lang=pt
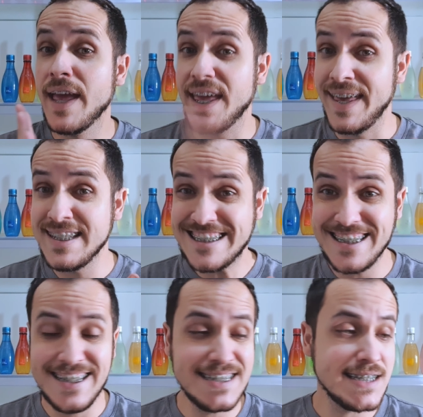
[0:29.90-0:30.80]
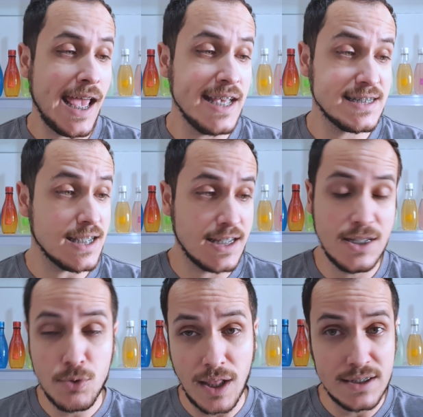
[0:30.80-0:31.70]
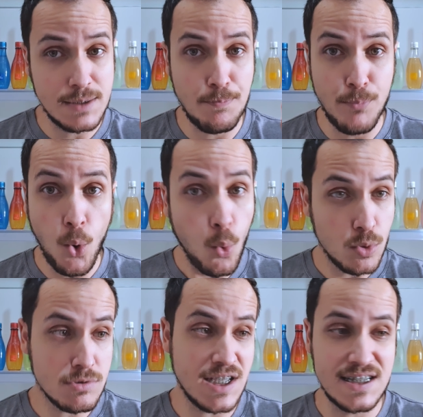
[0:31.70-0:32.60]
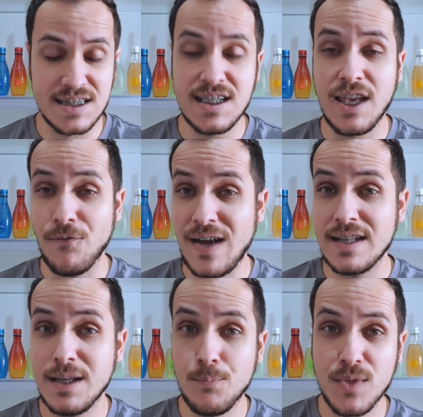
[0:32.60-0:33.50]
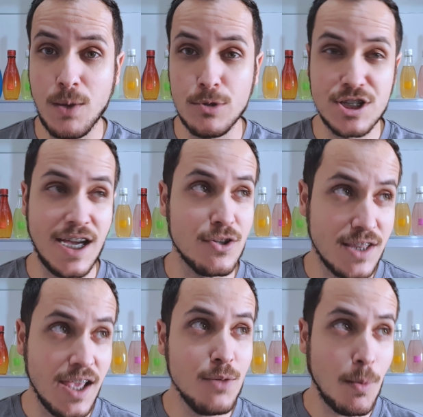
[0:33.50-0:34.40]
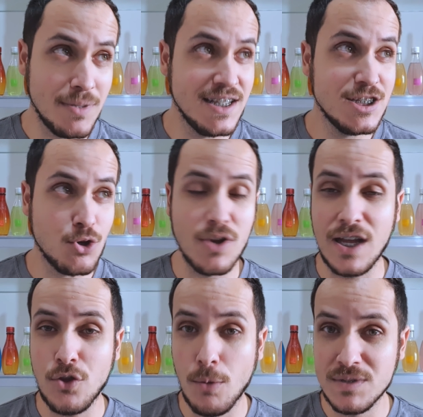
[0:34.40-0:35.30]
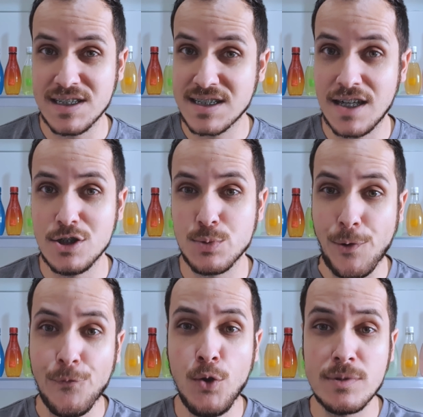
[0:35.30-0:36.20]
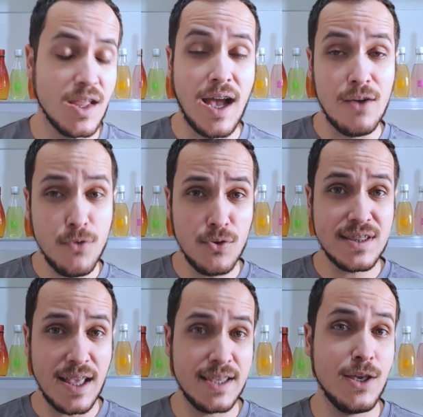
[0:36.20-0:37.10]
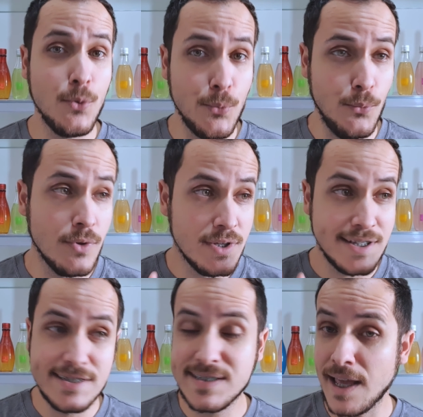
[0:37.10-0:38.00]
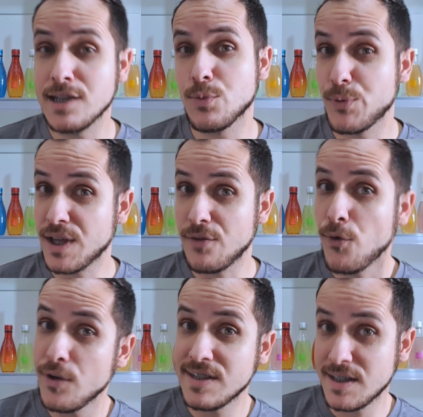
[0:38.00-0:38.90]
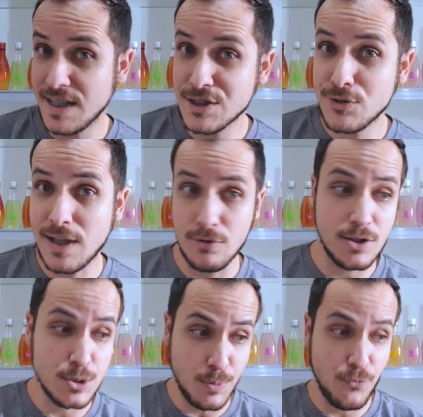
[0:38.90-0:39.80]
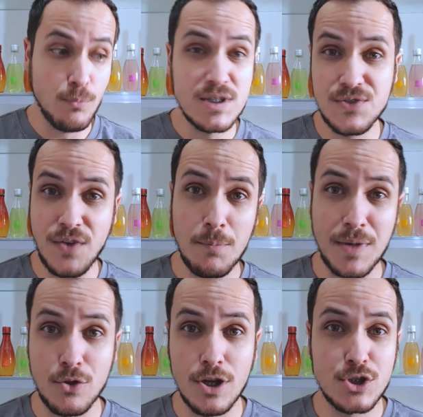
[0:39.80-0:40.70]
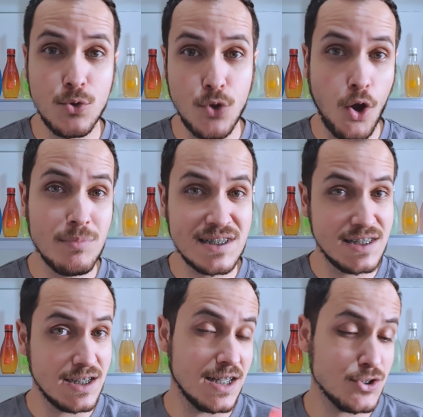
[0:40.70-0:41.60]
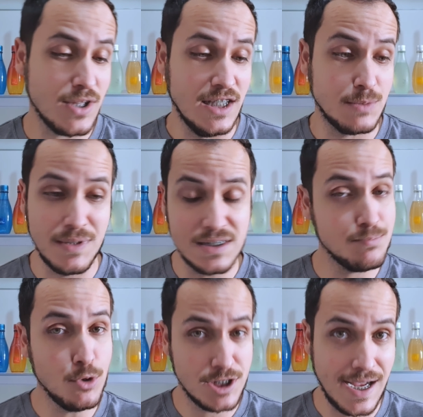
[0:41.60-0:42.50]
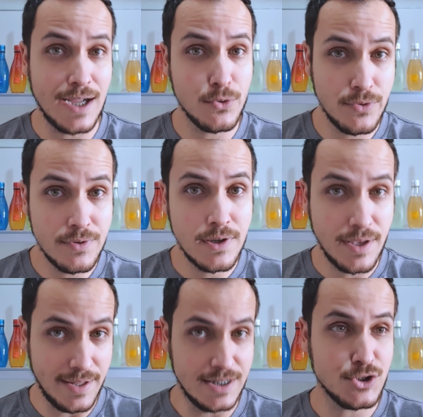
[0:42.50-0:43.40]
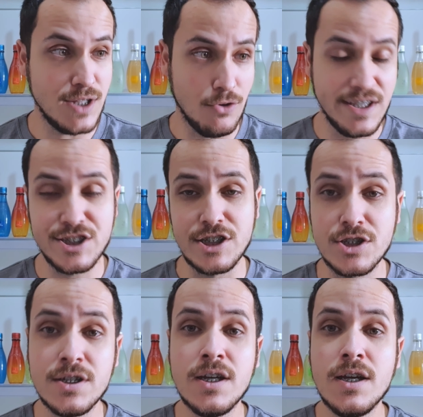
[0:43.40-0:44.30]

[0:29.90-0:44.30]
Esse intense aqui, intense bom, não sei se é assim que fala, né? Porque a Boticário tem uma mania de colocar nomes estranhos nos perfumes. A Avon até que eu entendo, porque a Avon é internacional. Então os perfumes vêm para nós com nomes internacionais, mas Boticário é nacional, né, gente?